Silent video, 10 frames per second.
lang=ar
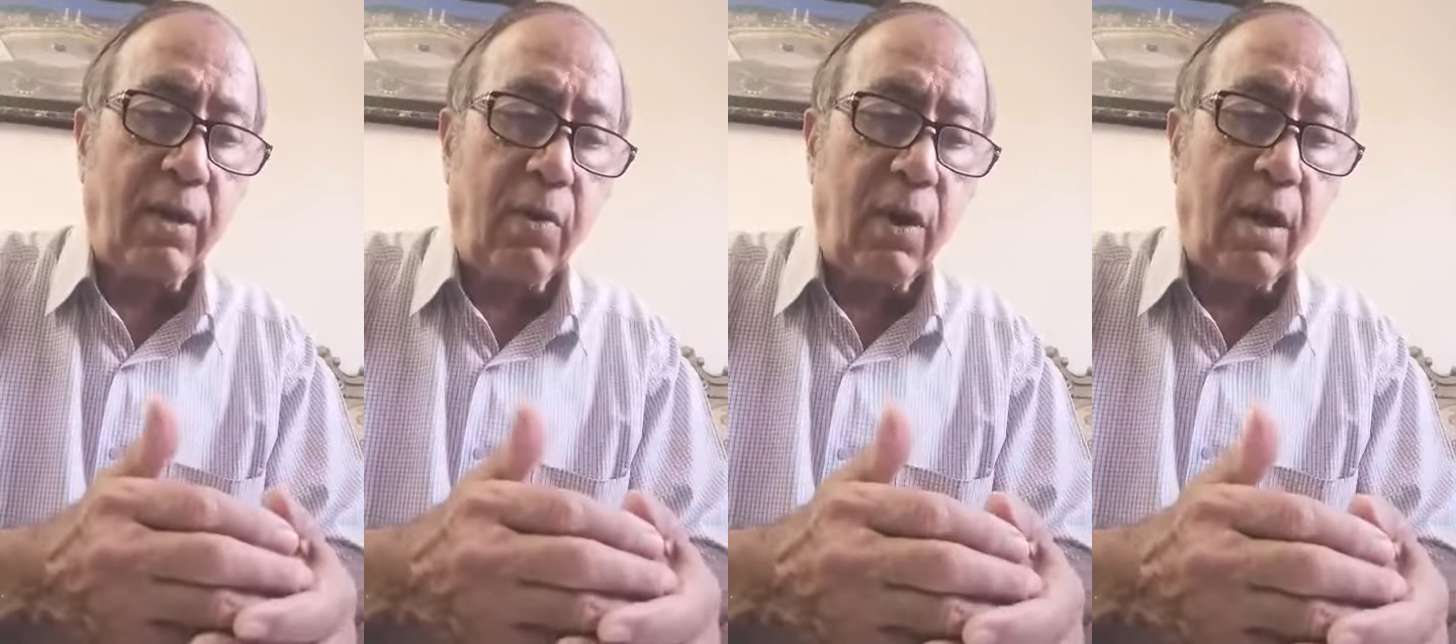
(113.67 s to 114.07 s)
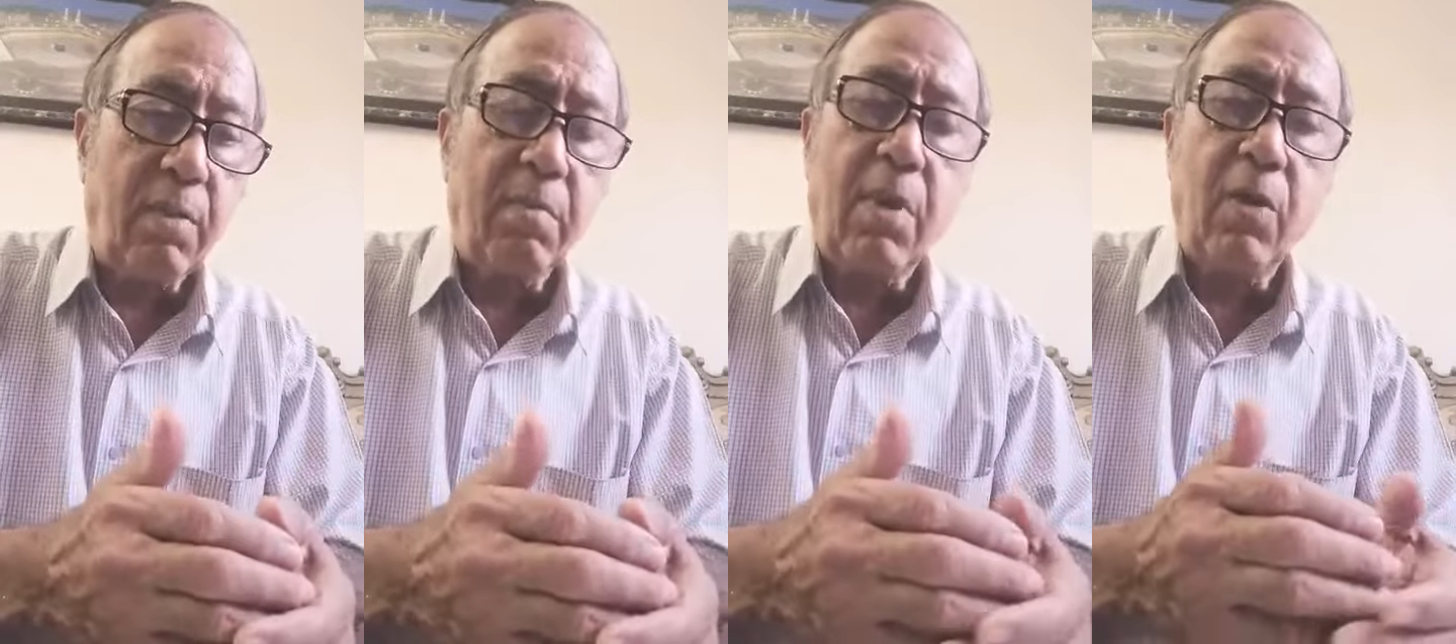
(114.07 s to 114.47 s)
طويلة
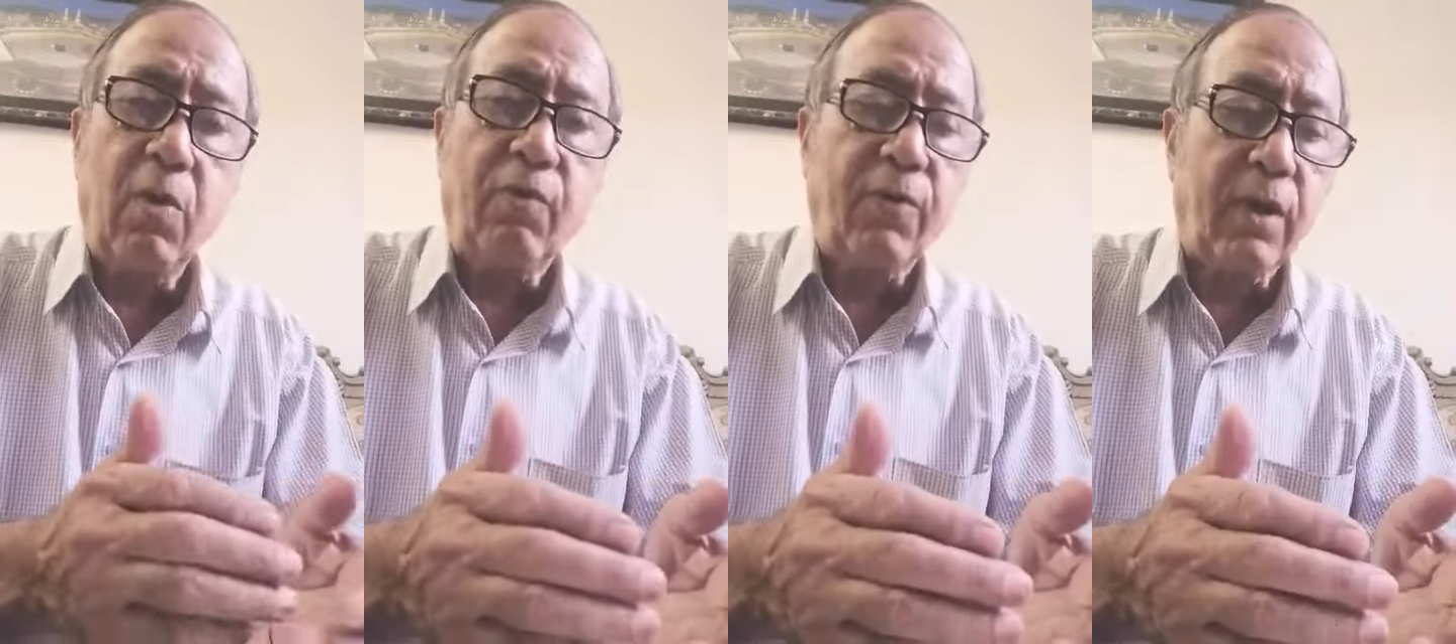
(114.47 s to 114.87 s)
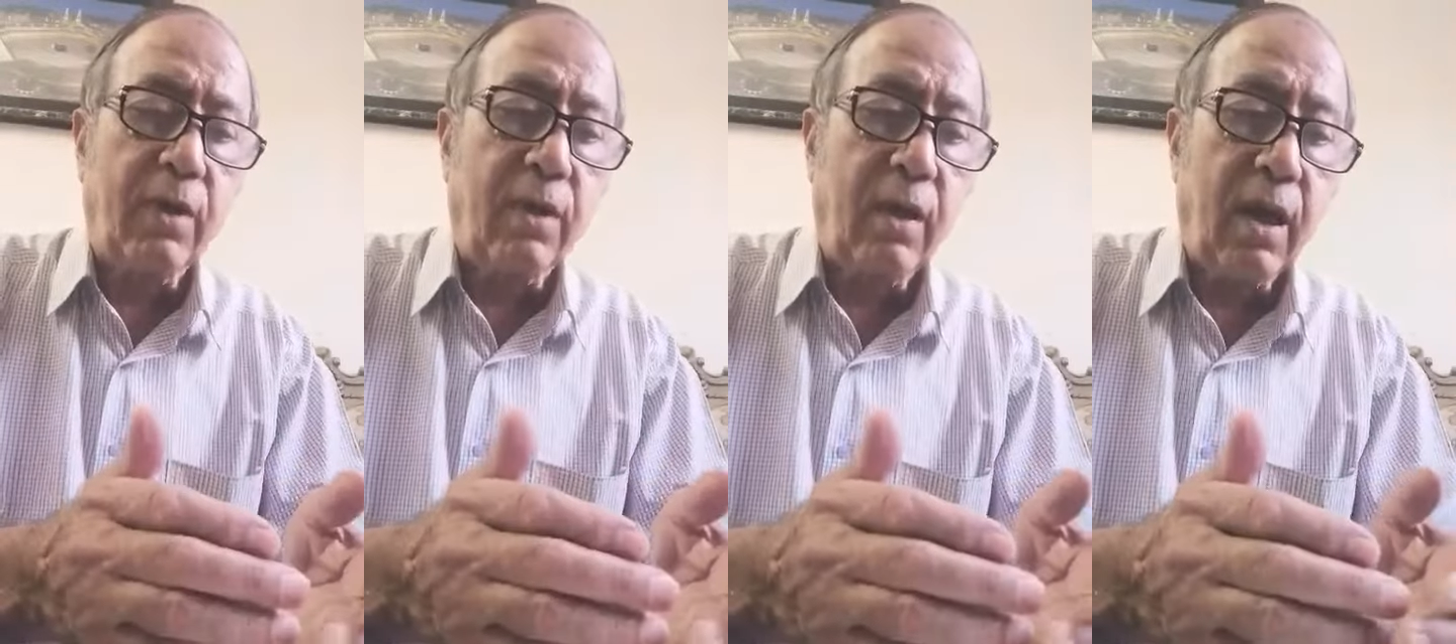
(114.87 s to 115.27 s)
مما
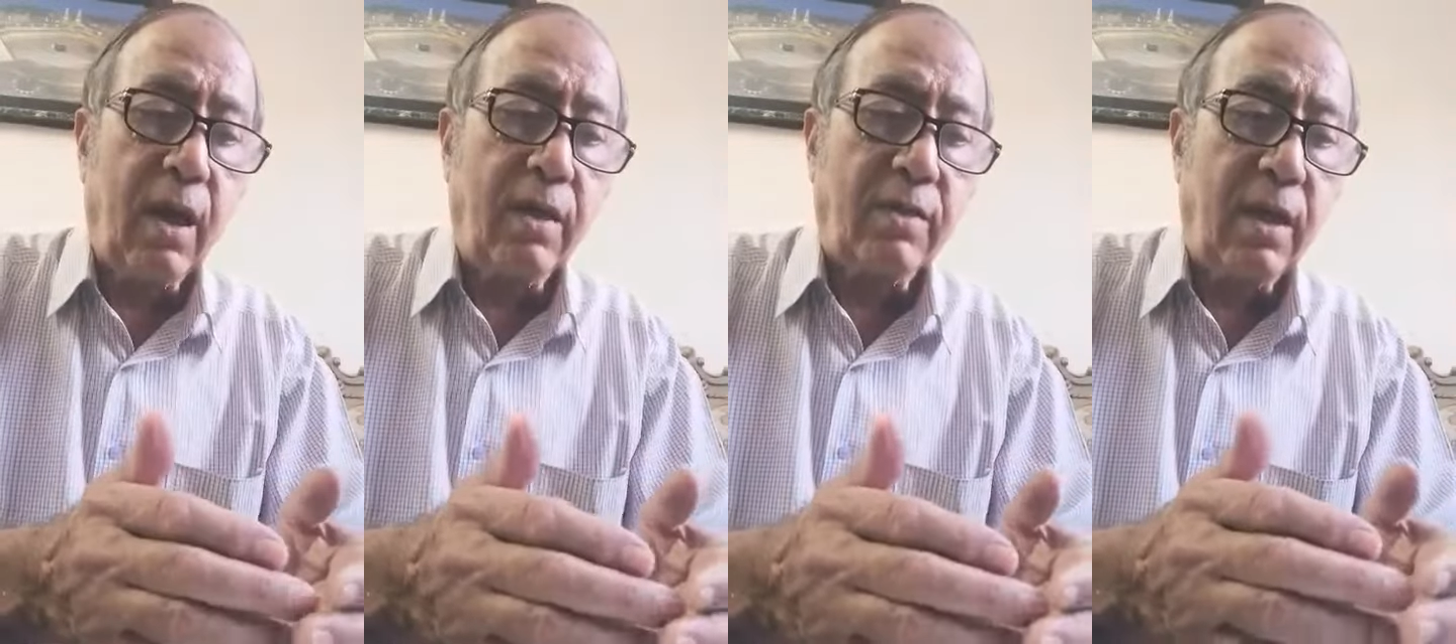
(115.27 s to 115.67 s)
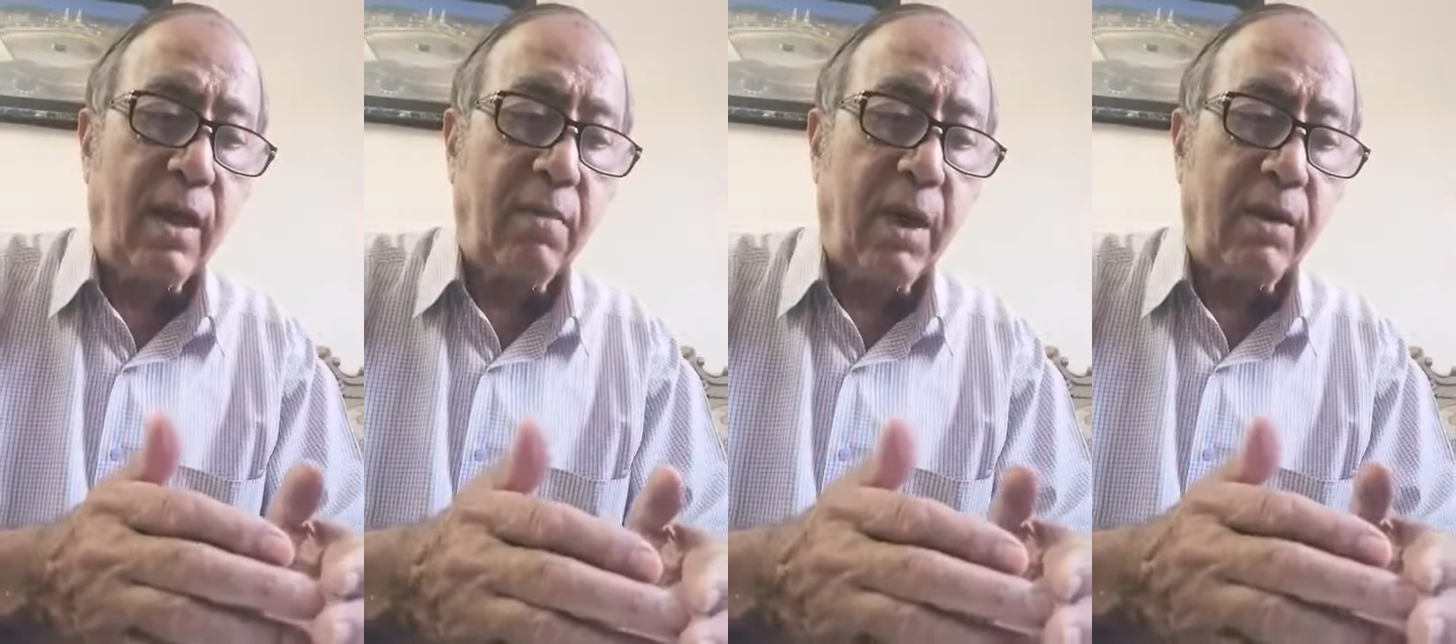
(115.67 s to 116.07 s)
يفقد هذه
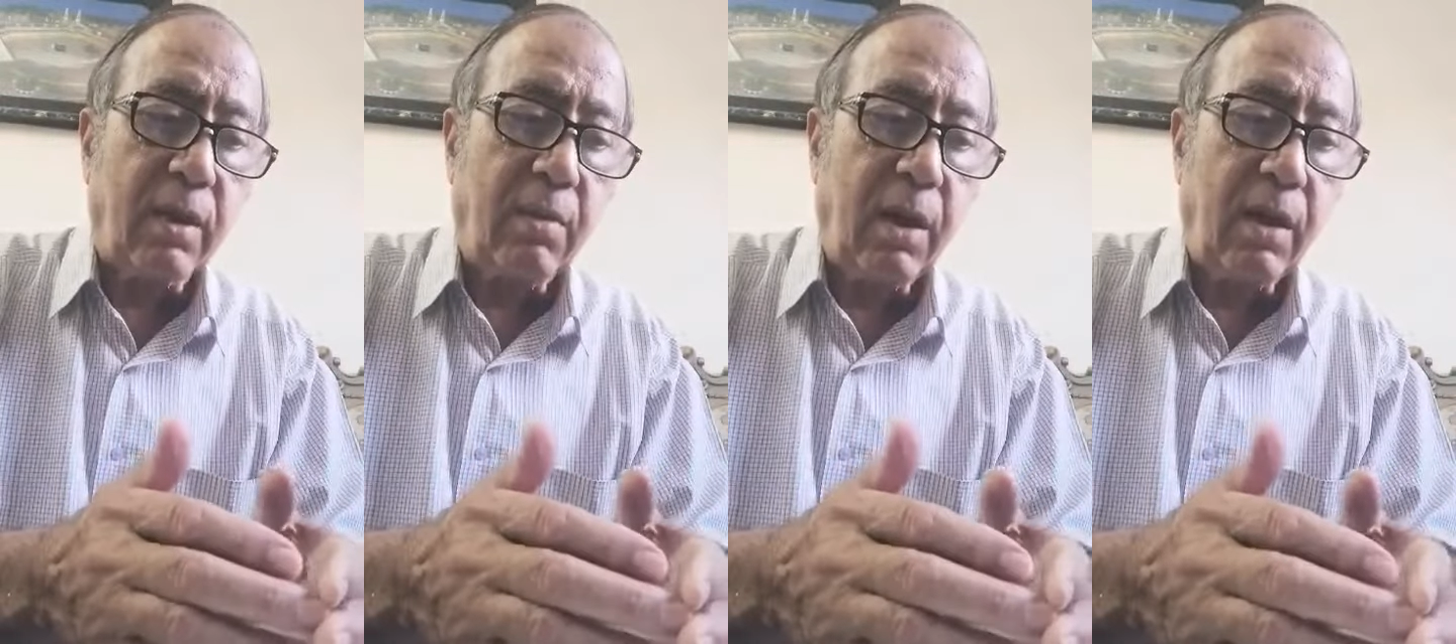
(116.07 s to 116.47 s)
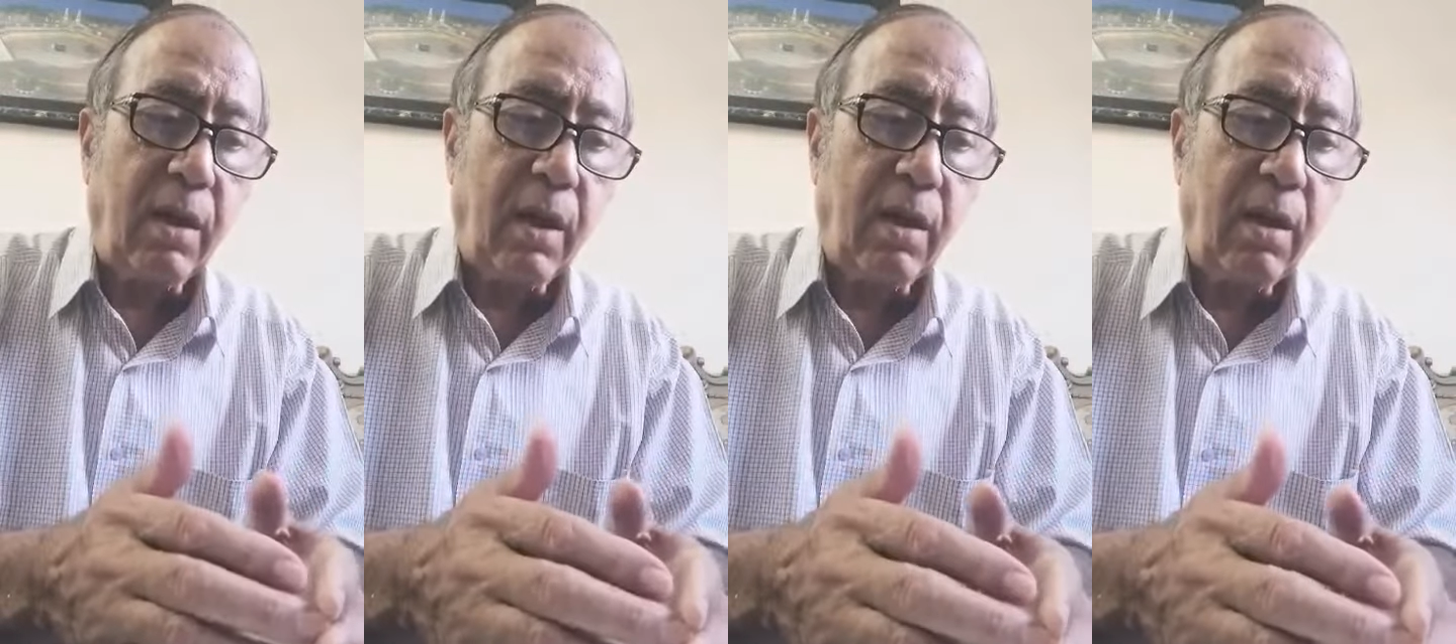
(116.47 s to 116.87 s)
الحماية
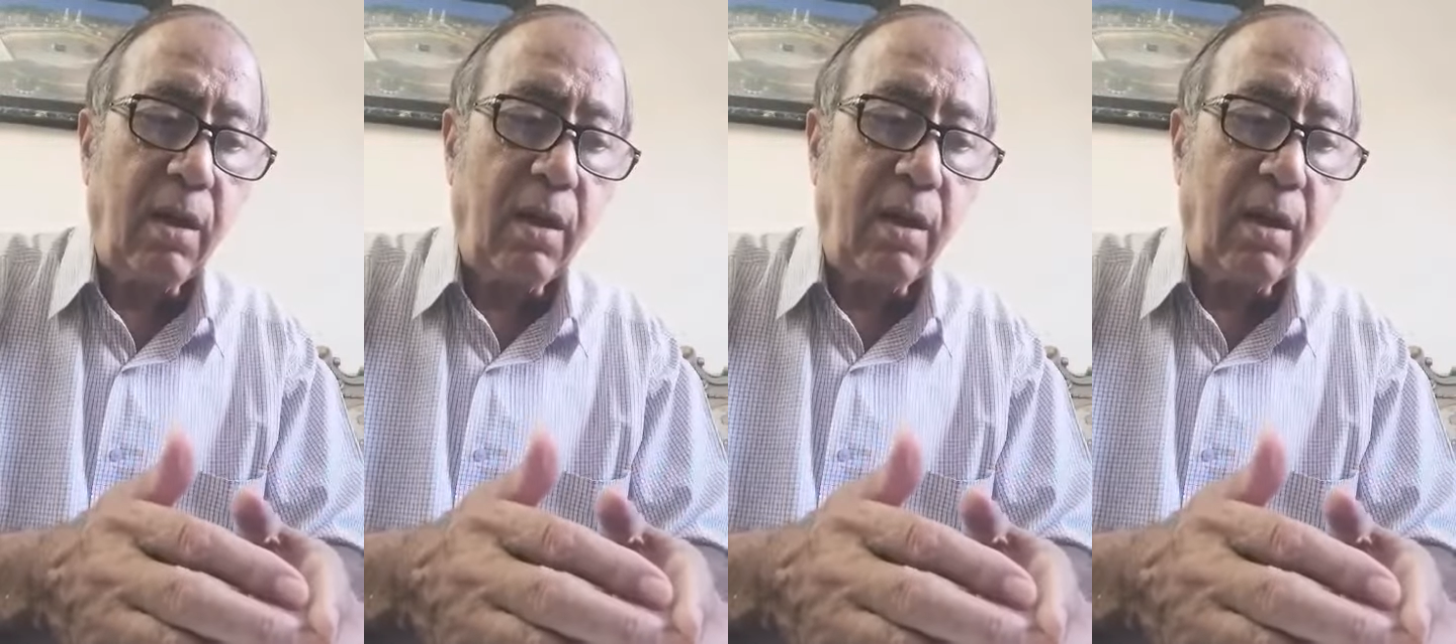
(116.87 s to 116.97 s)
الطبيعية